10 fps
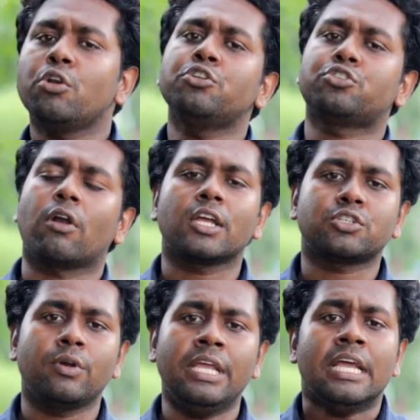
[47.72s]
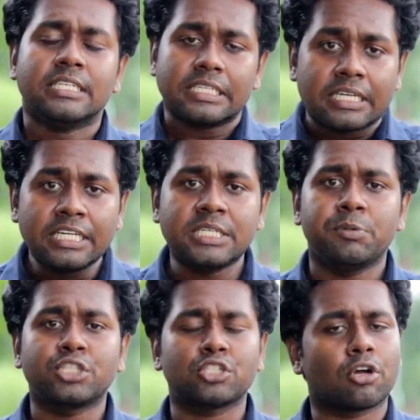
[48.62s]
চলুন সরাসরি
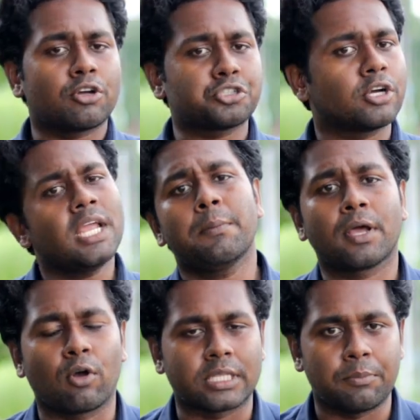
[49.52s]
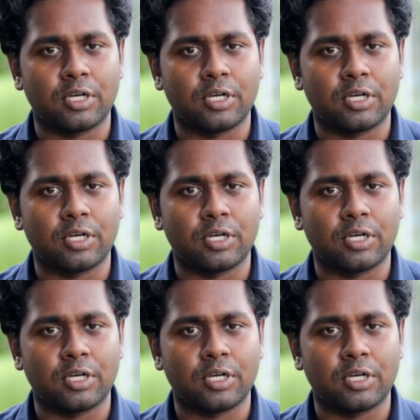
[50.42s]
কৃষি বিশেষজ্ঞের সঙ্গে আমরা কথা